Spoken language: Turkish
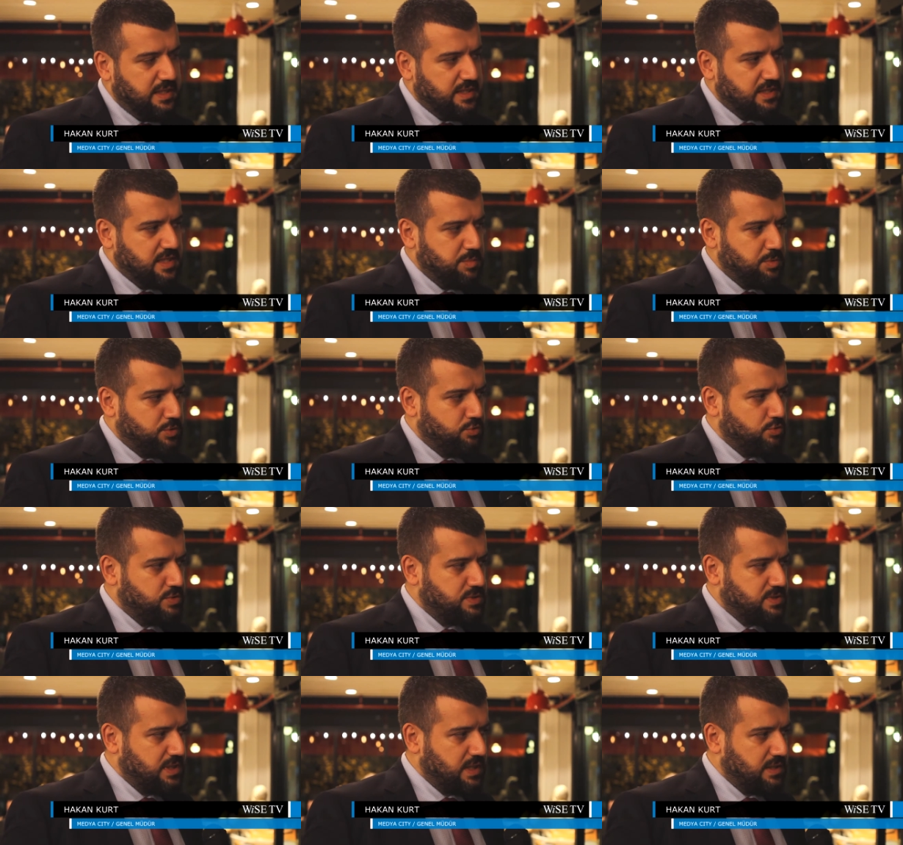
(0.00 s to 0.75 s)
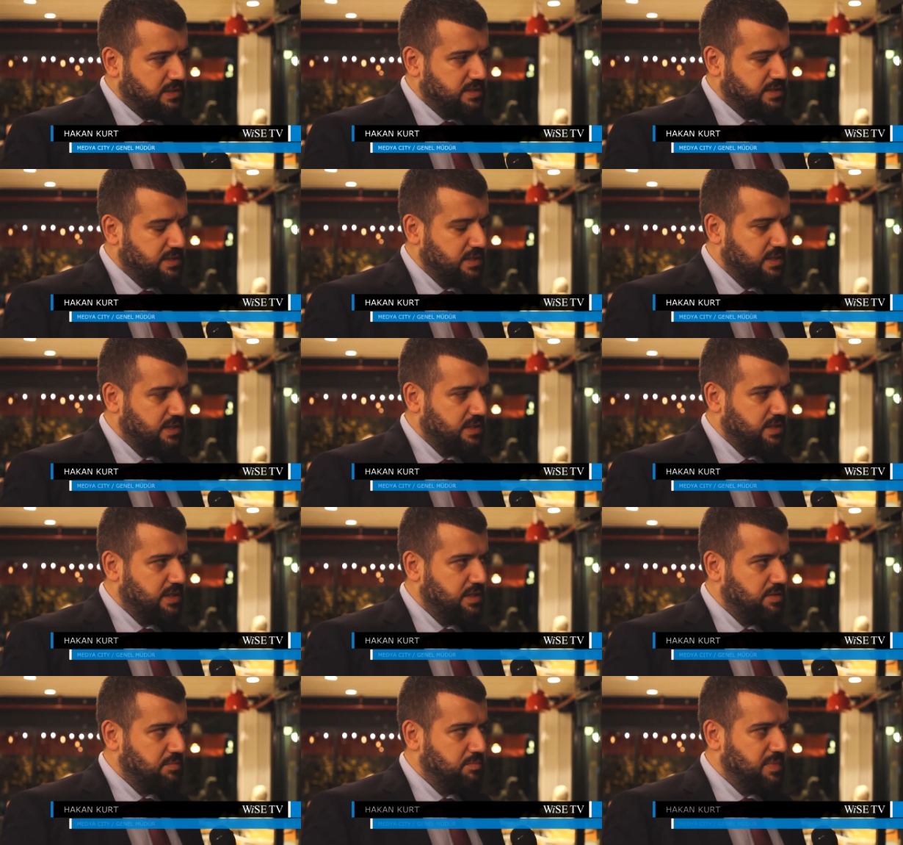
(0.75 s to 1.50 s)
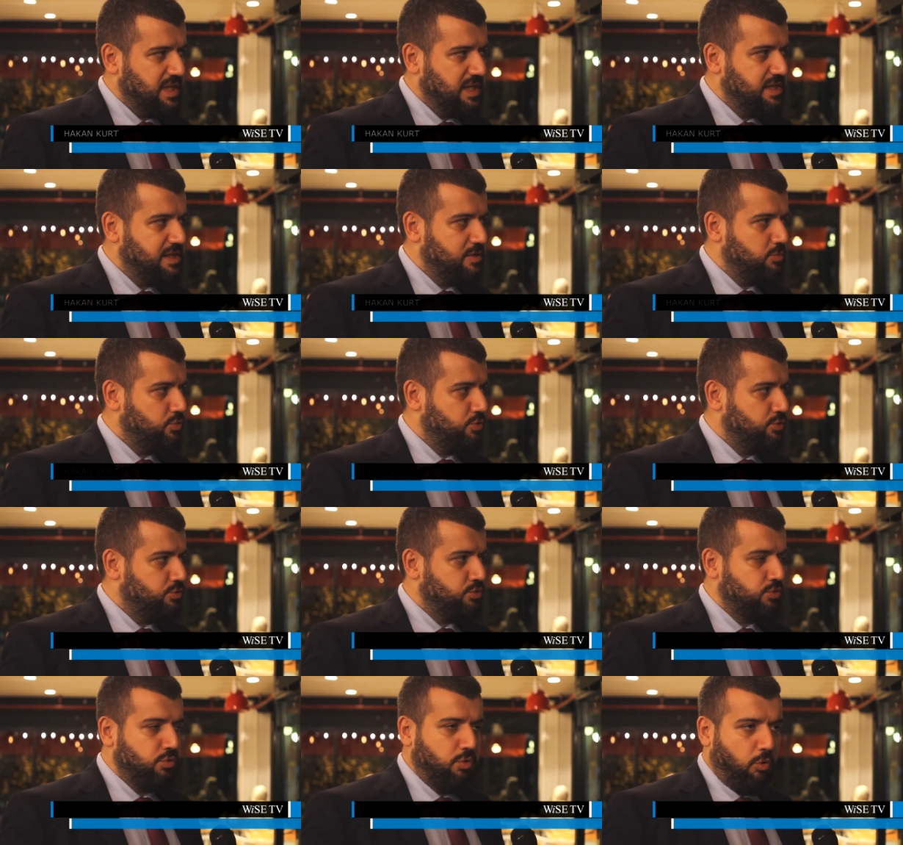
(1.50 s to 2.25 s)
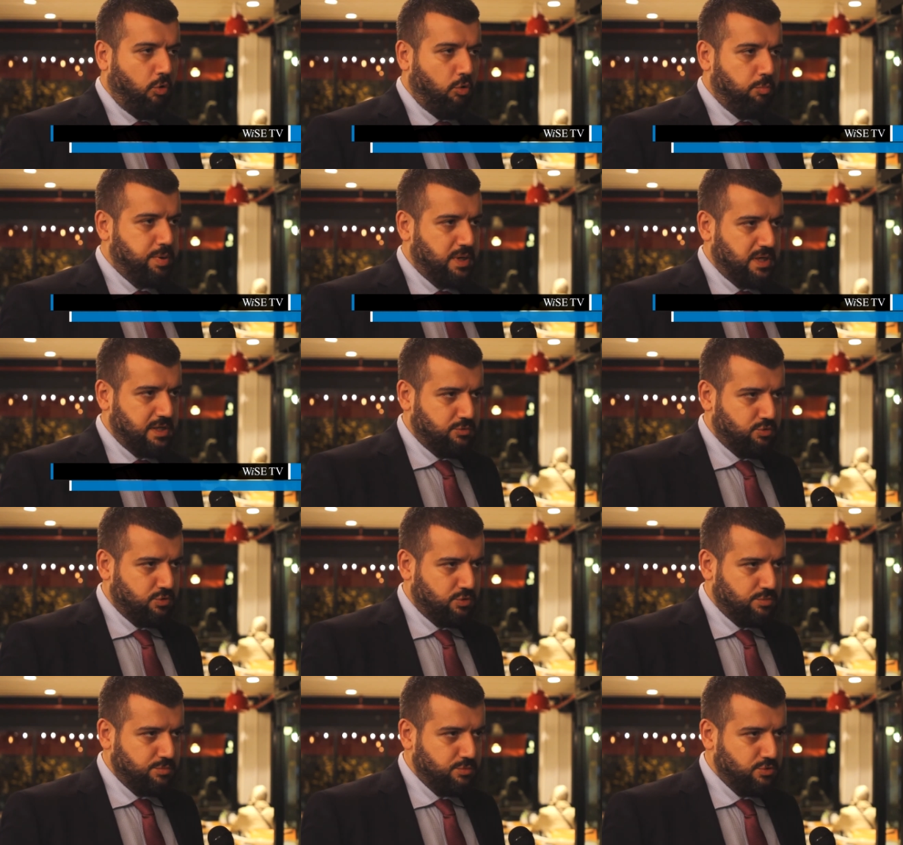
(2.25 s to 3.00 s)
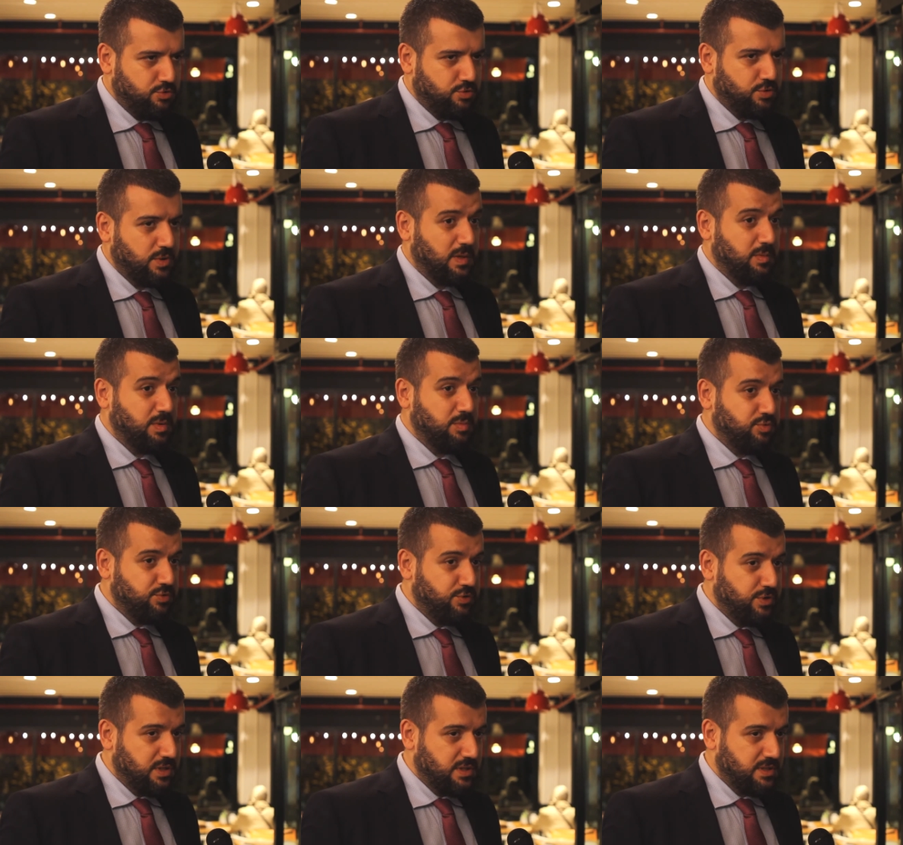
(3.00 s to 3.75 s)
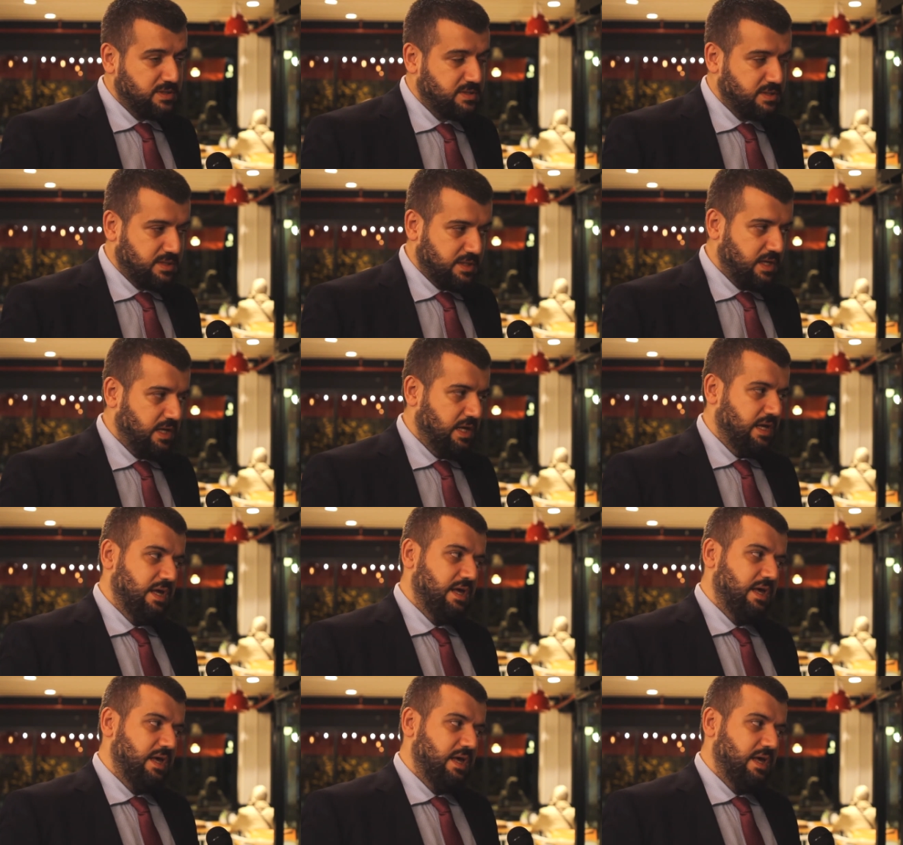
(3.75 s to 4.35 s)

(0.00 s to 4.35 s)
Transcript: Tabii TürkSat e, milli uydu operatörümüz ama bunun yanı sıra